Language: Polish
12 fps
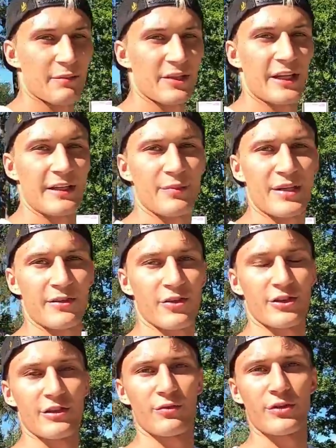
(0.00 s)
sami jakie
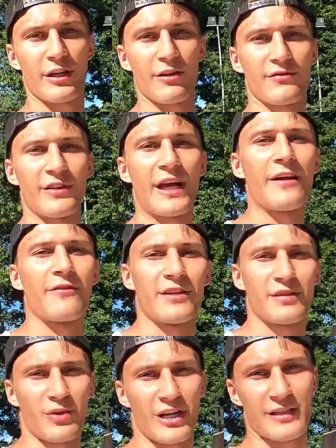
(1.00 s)
prędkości tu się
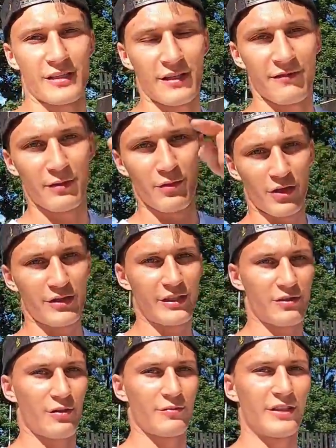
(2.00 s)
rozwijają, więc pokażcie ten film
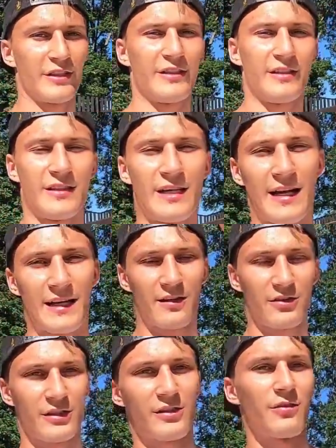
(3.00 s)
rodzicom i
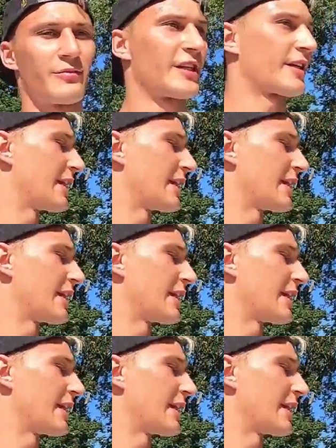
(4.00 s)
dalej rodzicom